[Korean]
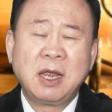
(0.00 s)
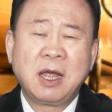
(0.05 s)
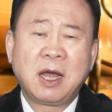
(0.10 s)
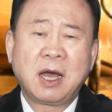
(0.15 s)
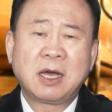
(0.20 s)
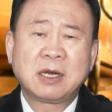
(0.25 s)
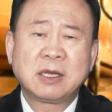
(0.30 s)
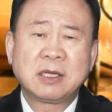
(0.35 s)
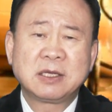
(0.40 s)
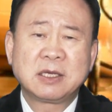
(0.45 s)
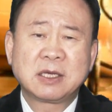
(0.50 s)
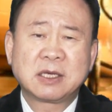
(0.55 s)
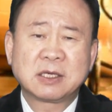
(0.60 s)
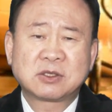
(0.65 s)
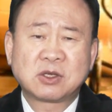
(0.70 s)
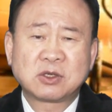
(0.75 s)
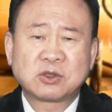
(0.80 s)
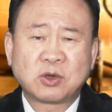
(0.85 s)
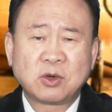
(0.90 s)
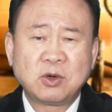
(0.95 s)

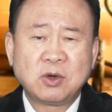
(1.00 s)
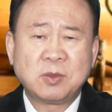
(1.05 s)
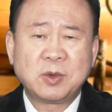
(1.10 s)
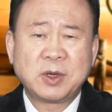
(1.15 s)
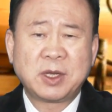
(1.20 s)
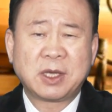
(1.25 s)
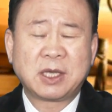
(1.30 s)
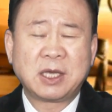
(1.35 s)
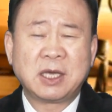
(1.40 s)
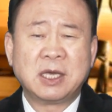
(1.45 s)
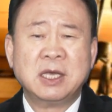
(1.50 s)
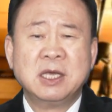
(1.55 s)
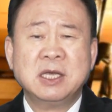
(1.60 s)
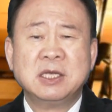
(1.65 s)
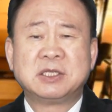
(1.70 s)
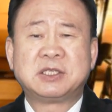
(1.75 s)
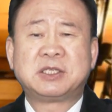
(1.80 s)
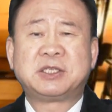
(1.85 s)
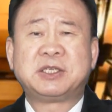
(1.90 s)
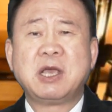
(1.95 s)
하나님께서 솔로몬에게
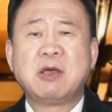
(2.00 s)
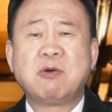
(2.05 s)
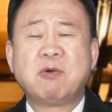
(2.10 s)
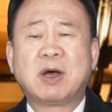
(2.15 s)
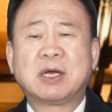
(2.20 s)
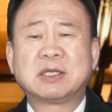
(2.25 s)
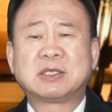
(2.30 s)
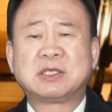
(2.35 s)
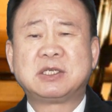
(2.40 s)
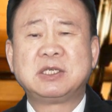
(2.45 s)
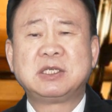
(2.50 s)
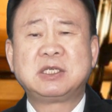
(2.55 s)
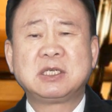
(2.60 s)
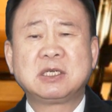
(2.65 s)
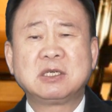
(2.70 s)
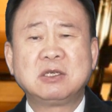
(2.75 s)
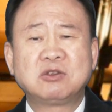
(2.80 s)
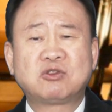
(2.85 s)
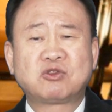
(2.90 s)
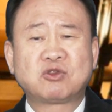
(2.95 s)
지혜와
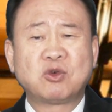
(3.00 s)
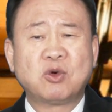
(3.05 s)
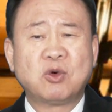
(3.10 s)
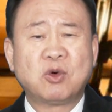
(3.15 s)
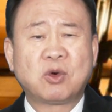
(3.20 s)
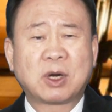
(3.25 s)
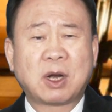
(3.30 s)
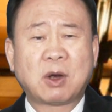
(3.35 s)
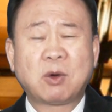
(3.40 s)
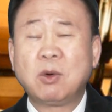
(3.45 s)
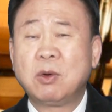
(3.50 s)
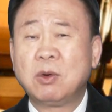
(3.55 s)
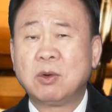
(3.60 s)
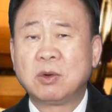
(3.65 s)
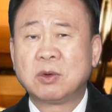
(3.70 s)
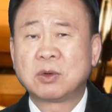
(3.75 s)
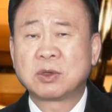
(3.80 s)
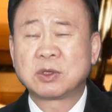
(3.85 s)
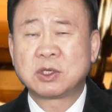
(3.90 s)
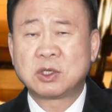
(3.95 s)
지식을 주고라고
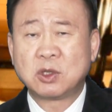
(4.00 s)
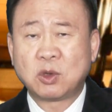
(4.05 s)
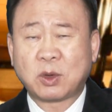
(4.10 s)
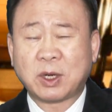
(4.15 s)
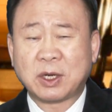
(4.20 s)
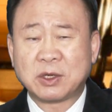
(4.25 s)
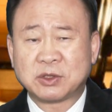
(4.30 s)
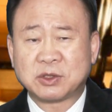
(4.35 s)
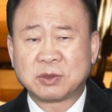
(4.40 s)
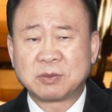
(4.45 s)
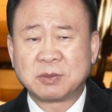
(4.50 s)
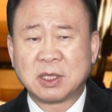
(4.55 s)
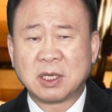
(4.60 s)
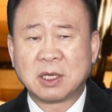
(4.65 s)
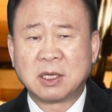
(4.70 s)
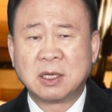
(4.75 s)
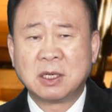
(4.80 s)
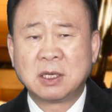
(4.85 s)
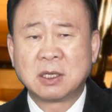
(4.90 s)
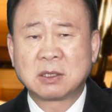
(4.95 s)
기록하였습니다.